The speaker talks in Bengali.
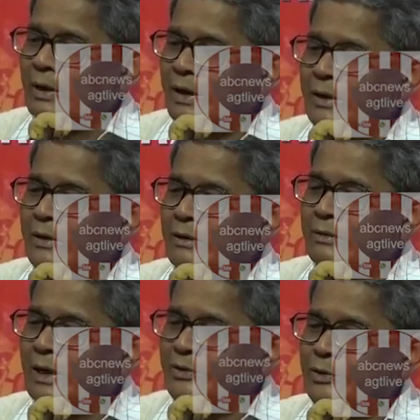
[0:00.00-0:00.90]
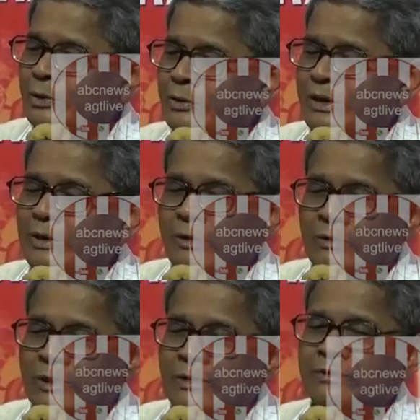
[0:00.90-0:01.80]
এই ন্যায্য এই
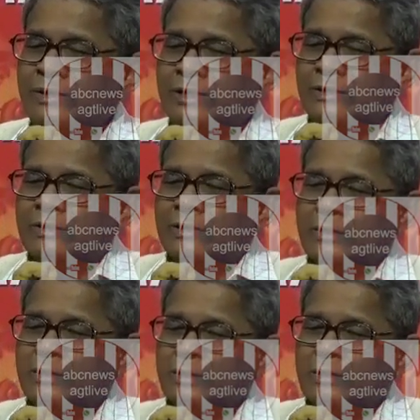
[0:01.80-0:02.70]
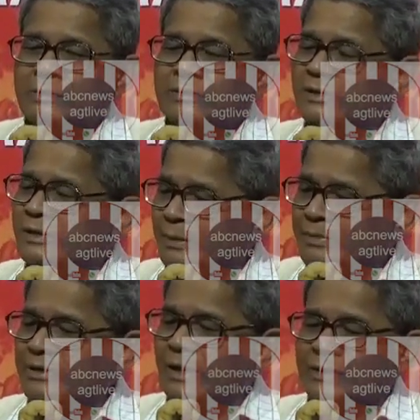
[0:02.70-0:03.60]
গণতান্ত্রিক যে
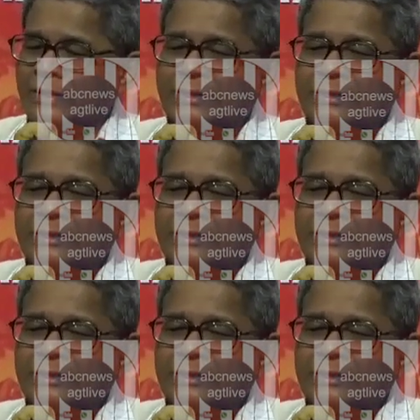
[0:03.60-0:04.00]
দাবি তাদের